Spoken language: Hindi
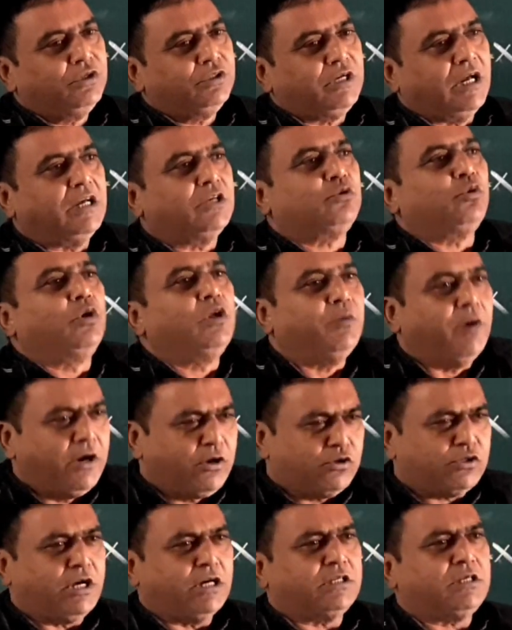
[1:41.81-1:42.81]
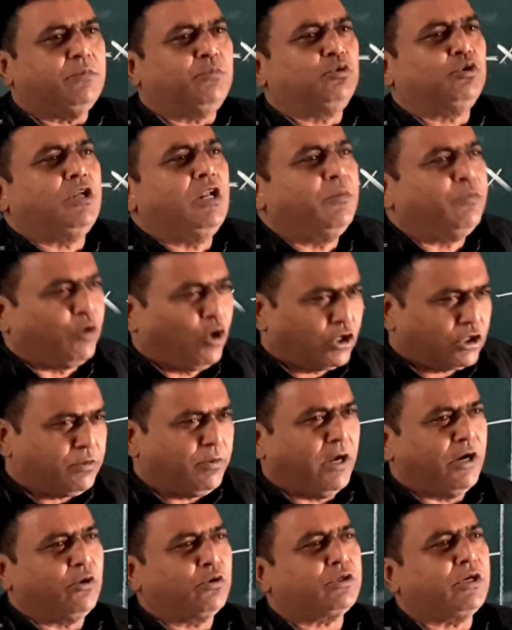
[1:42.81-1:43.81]
चाहे सोडियम हाइड्रोक्साइड से पूछ ले
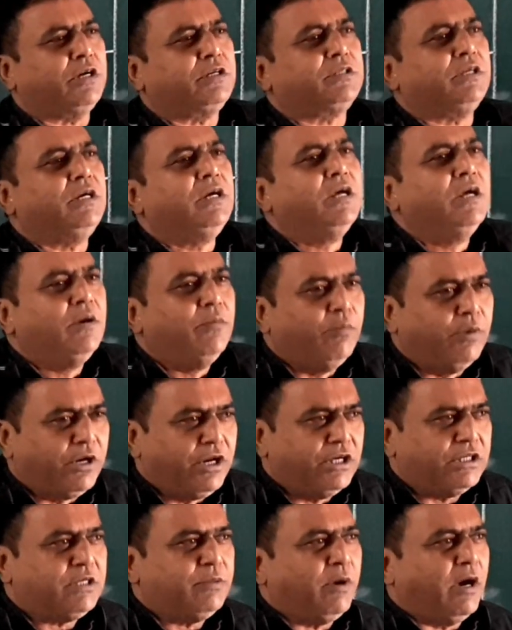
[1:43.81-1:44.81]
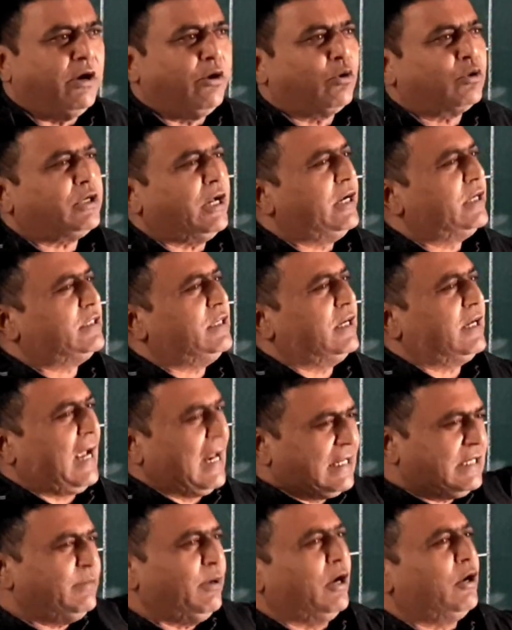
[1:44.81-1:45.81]
पोटाशियम हाइड्रोक्साइड से मैग्नीशियम हाइड्रोक्साइड से
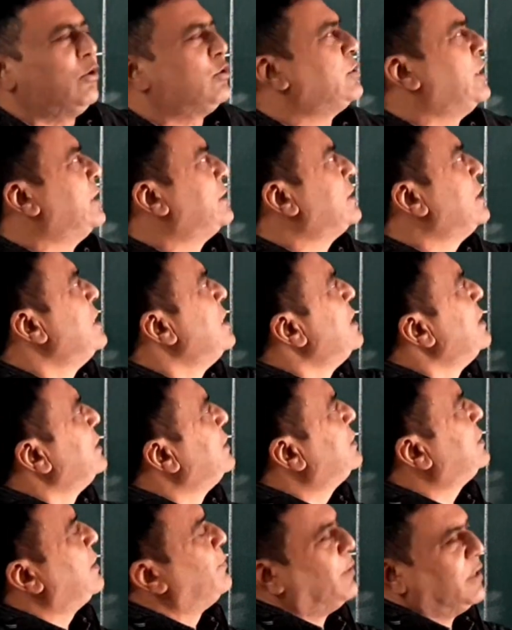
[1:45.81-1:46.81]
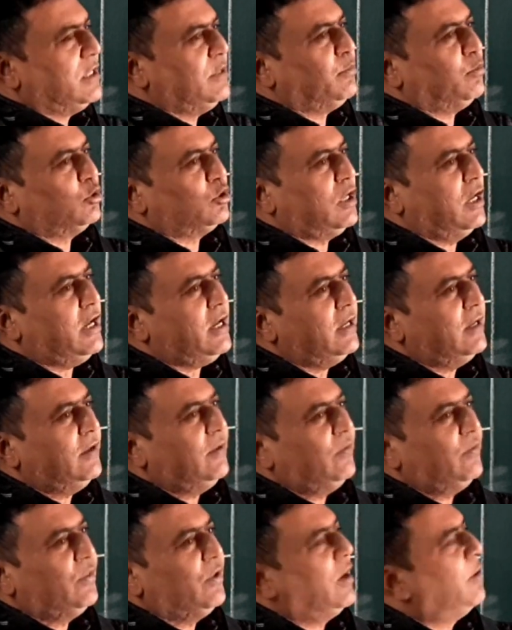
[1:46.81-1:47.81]
कैल्शियम हाइड्रोक्साइड से जिसे मर्जी पूछ ले
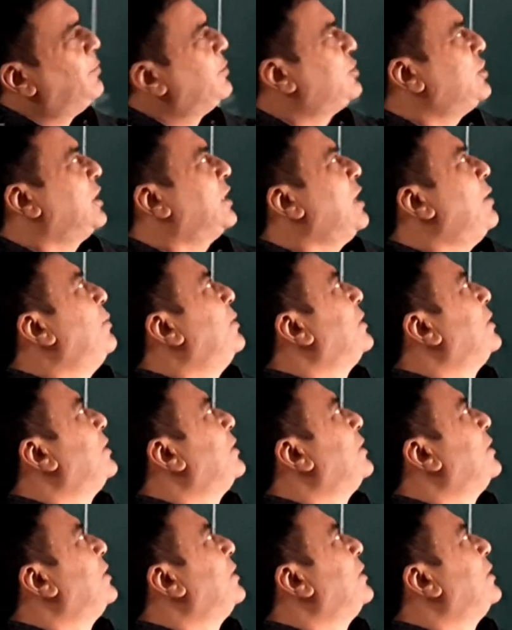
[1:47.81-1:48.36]
हमेशा क्या